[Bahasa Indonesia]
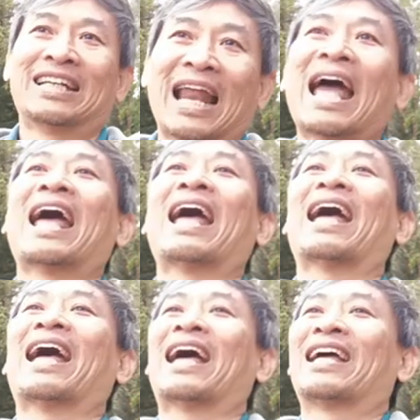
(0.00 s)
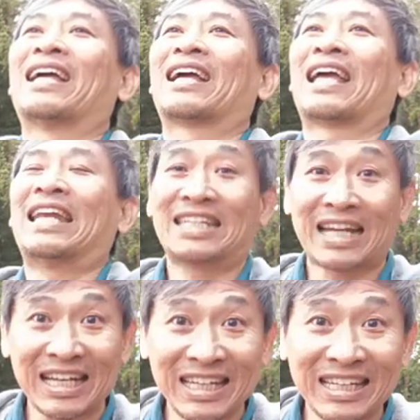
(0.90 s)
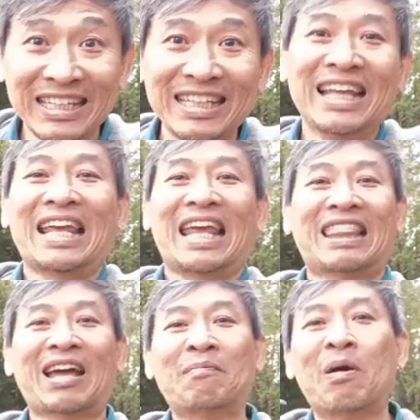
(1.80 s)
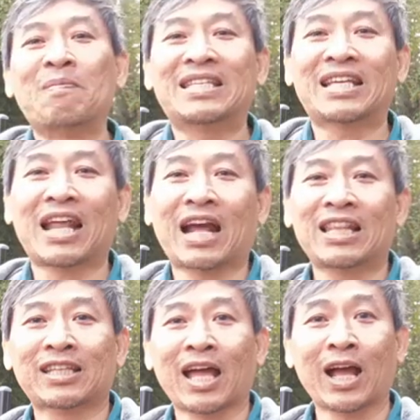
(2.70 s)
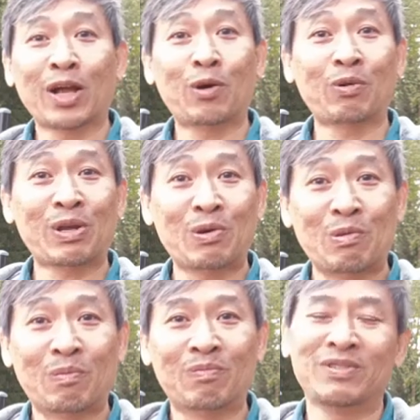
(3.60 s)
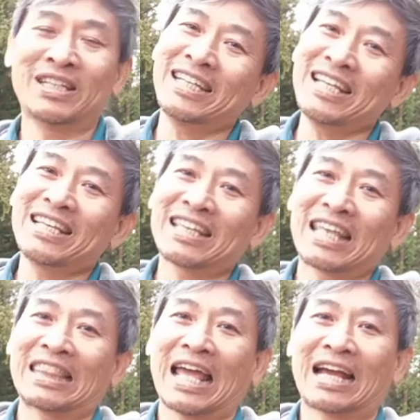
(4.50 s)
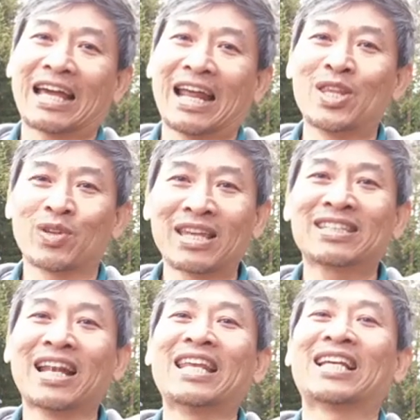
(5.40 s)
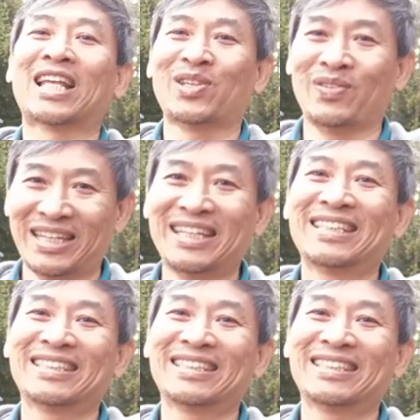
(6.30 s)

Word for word: Nah, edisi sekali ini kita mau bicarakan tentang kurikulum. Jadi, kita akan lanjutkan setelah yang satu ini.